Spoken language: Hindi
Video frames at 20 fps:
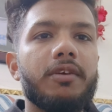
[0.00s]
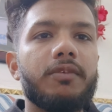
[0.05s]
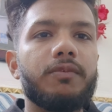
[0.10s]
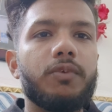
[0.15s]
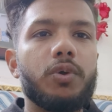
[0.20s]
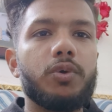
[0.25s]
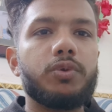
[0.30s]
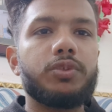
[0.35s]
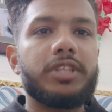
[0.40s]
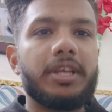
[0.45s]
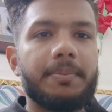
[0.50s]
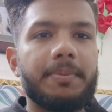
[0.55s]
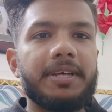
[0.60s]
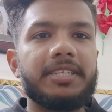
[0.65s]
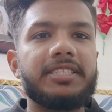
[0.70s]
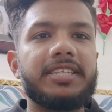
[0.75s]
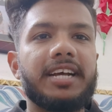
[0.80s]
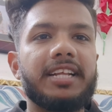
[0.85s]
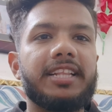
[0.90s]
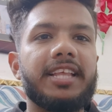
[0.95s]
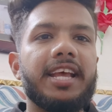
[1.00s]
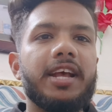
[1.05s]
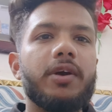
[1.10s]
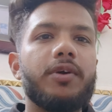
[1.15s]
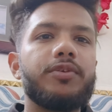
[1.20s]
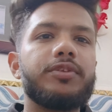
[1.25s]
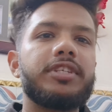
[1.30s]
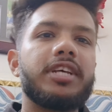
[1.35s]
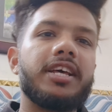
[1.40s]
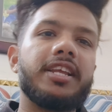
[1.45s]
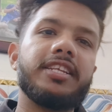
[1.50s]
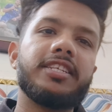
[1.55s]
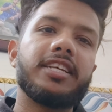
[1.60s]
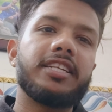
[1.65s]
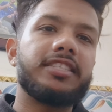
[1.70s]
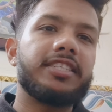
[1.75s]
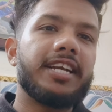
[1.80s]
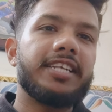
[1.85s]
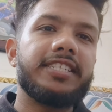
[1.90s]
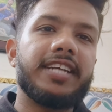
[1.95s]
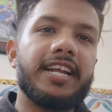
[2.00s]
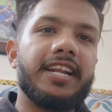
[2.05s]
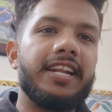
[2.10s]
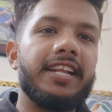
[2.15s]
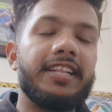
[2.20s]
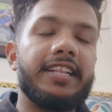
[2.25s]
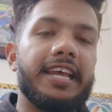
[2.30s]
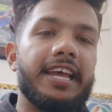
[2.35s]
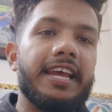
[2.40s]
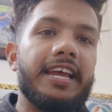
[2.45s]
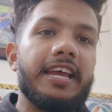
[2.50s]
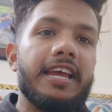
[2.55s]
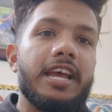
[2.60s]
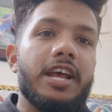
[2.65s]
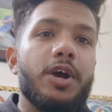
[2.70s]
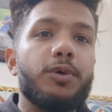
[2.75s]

वो उसके पास जाता है और सारी सच्चाई जान लेता है